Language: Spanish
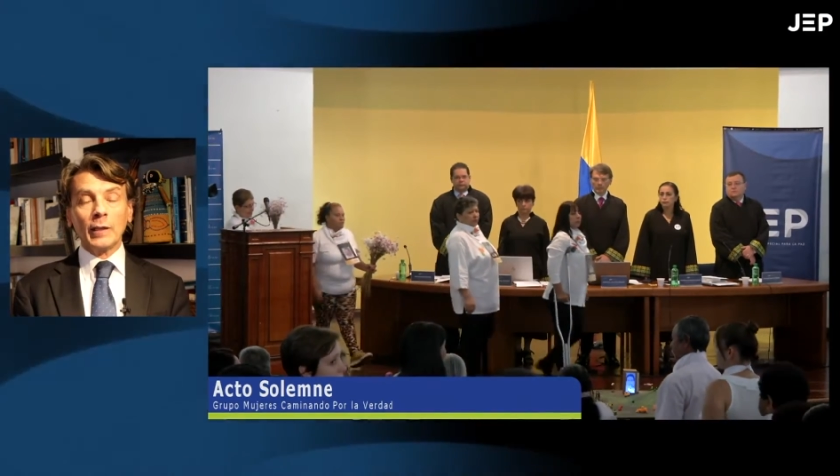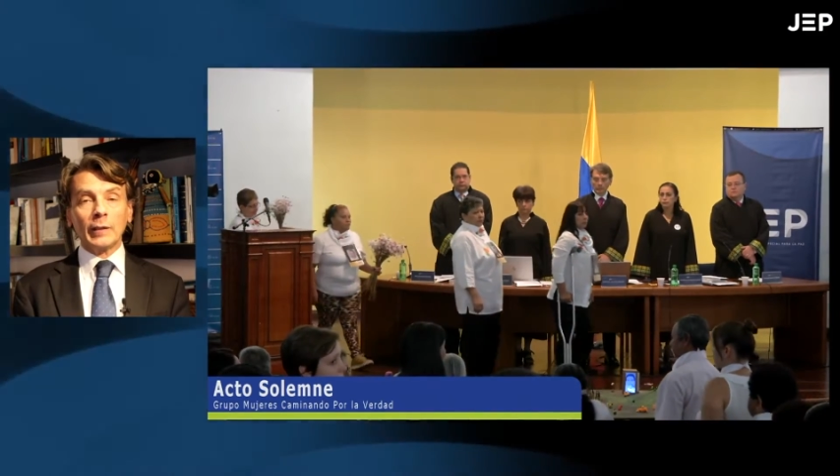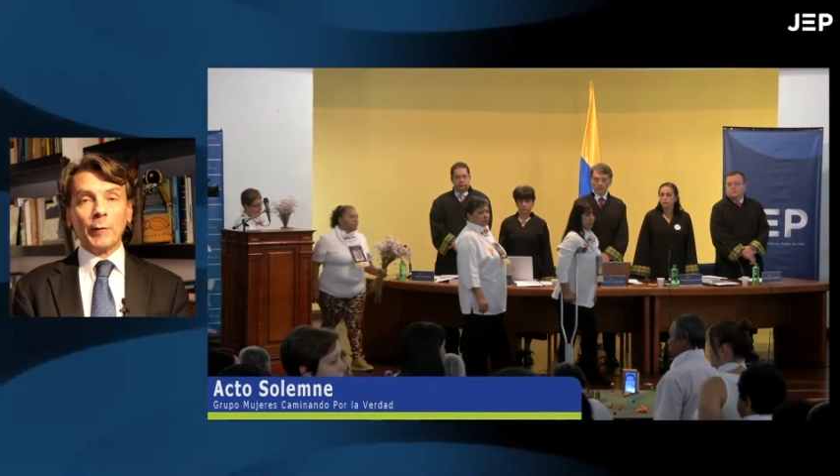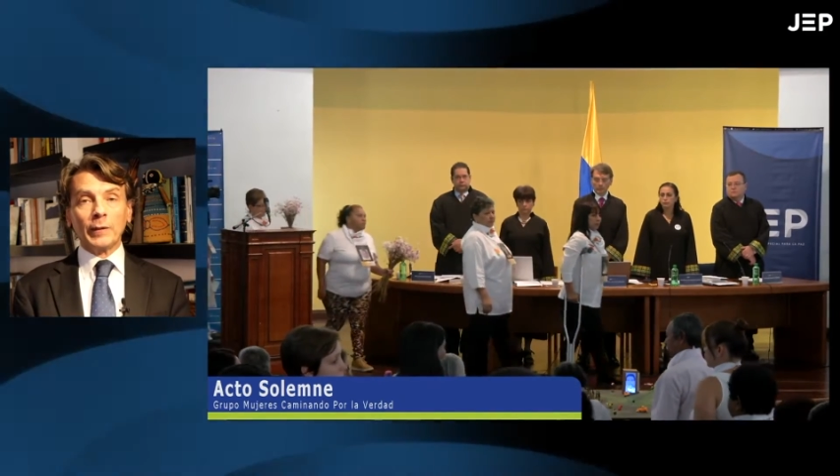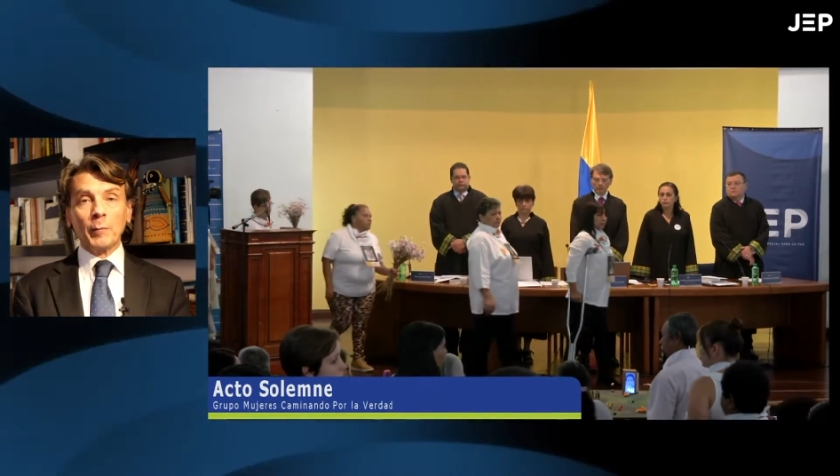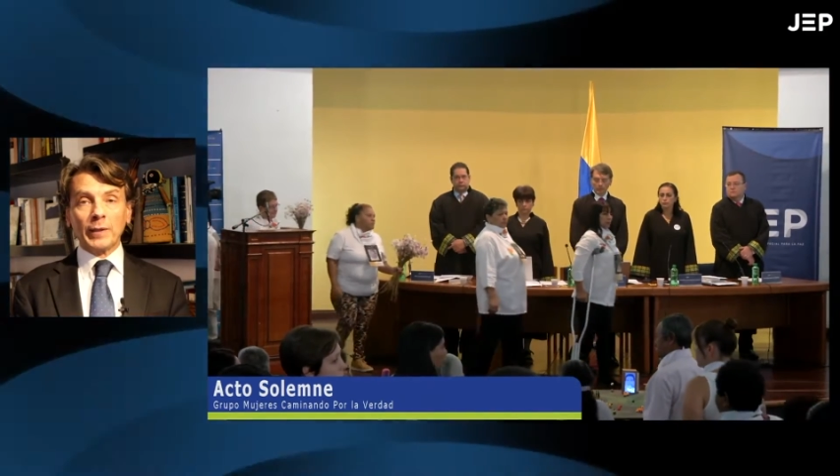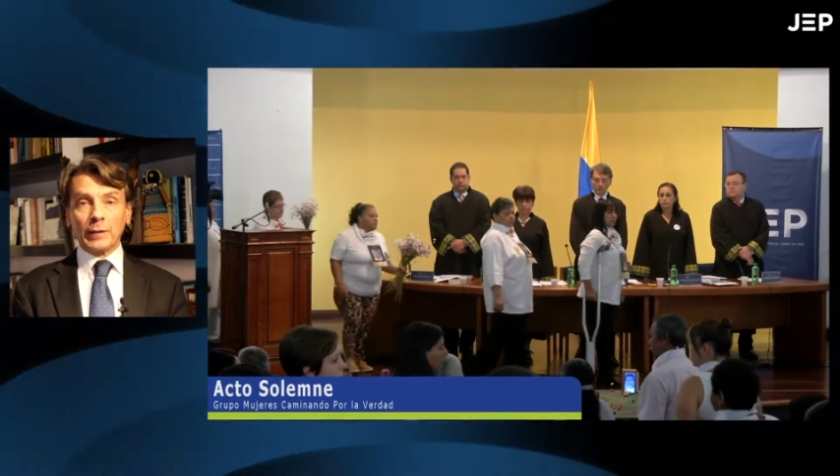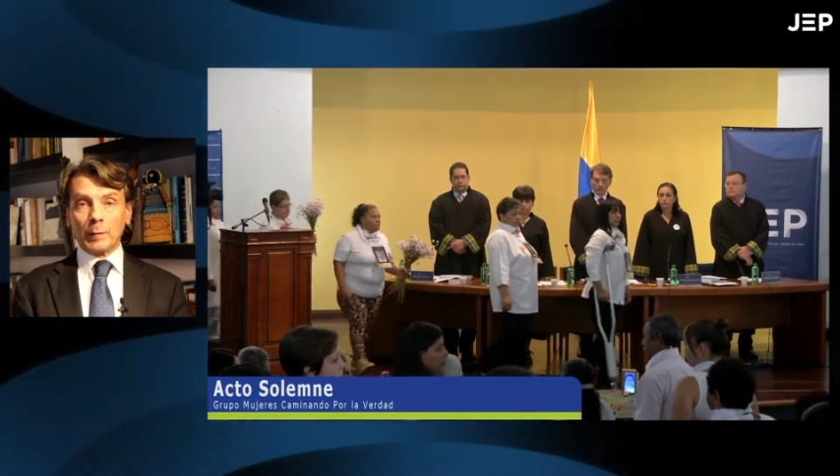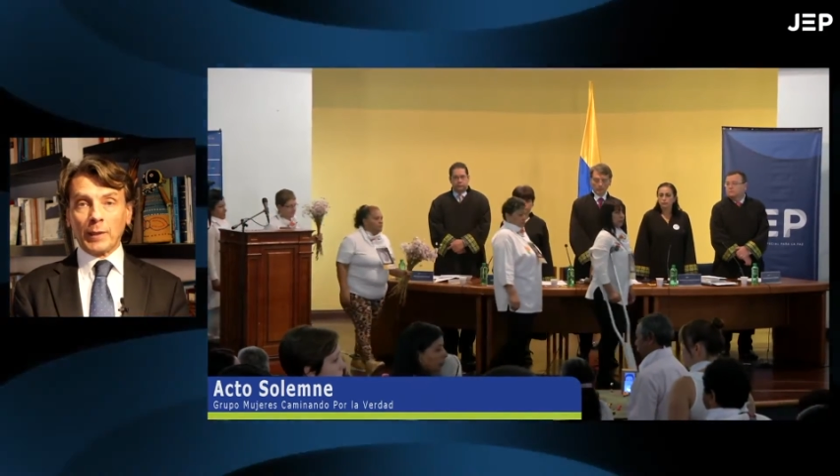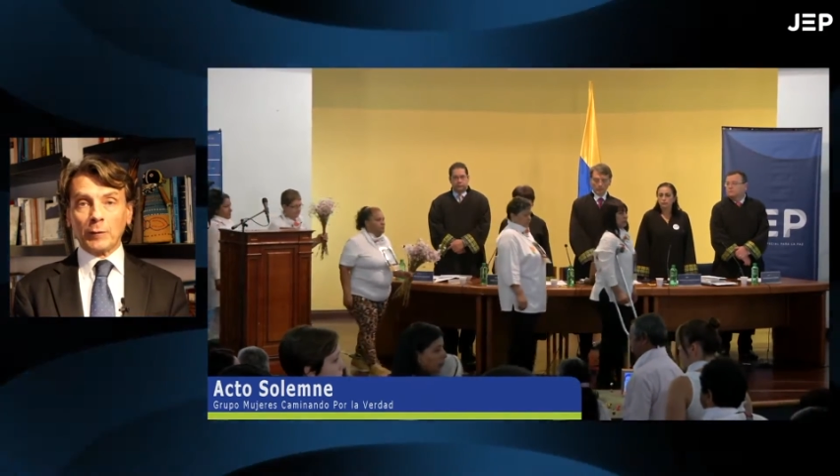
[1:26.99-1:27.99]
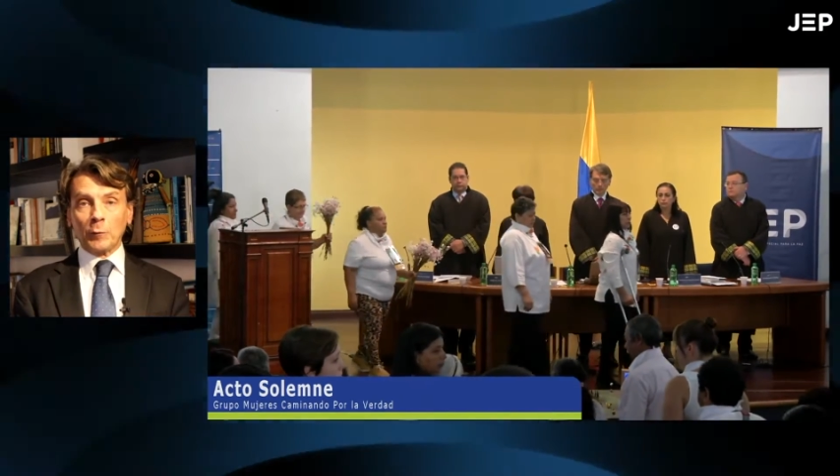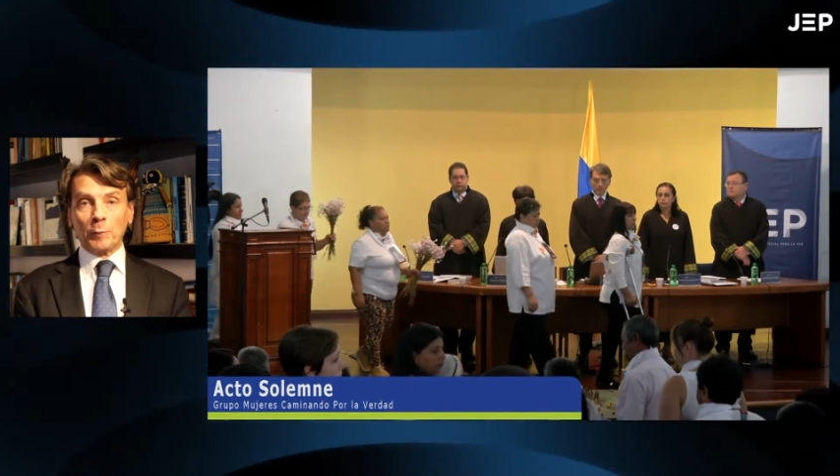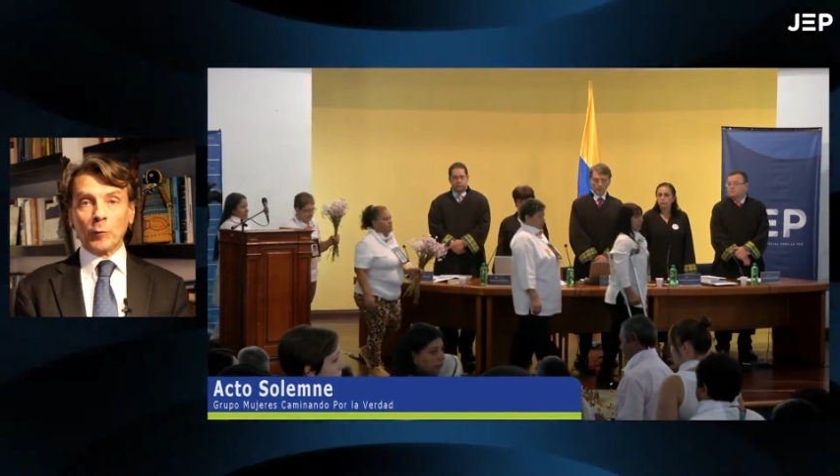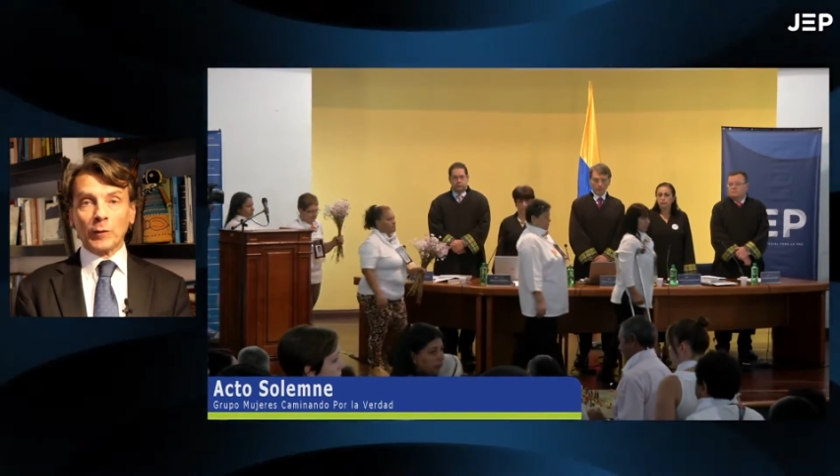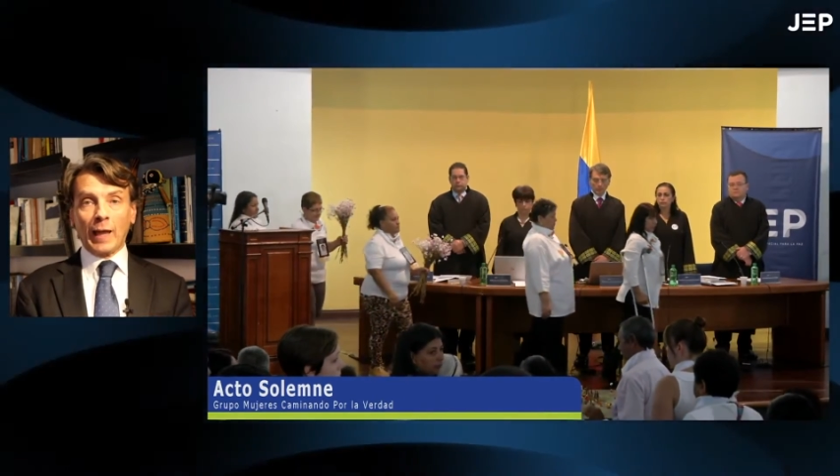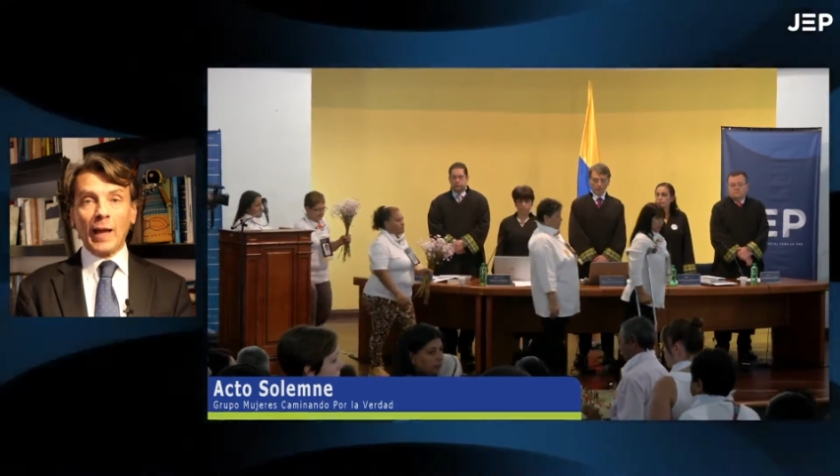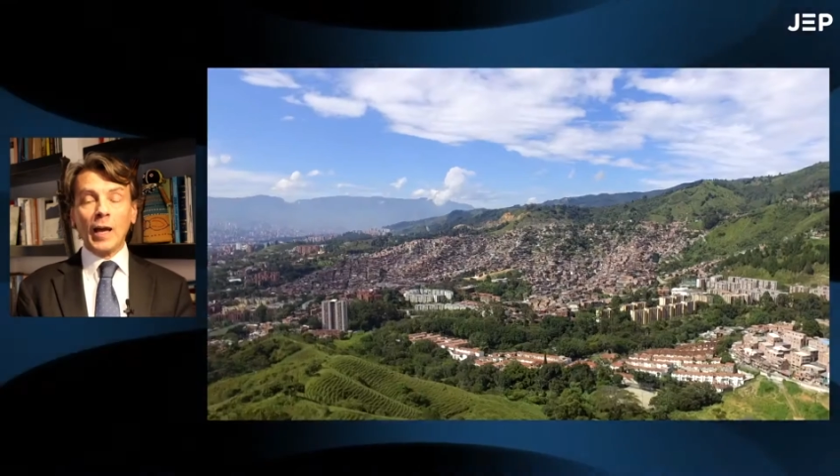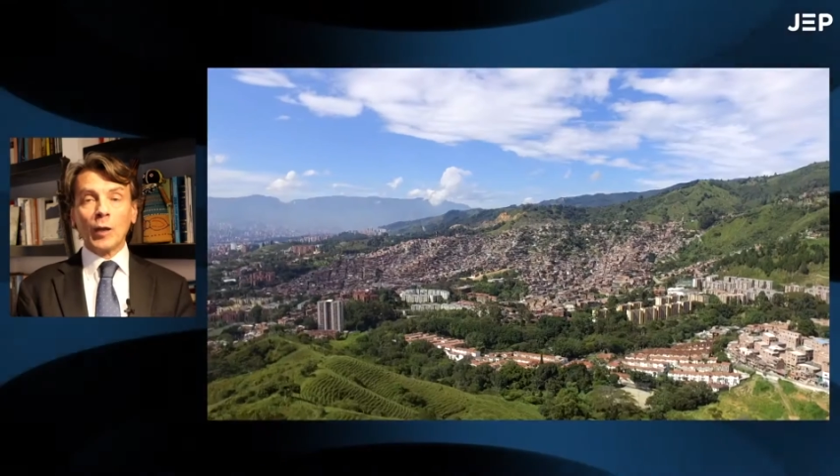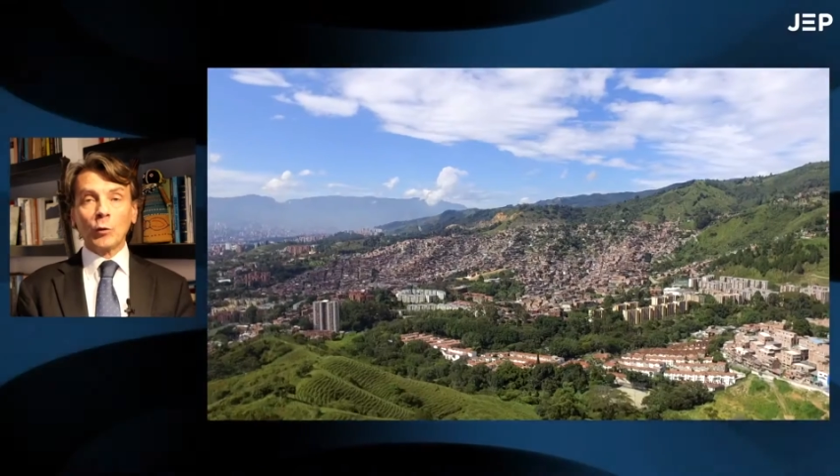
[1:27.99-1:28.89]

de víctimas de desaparición forzada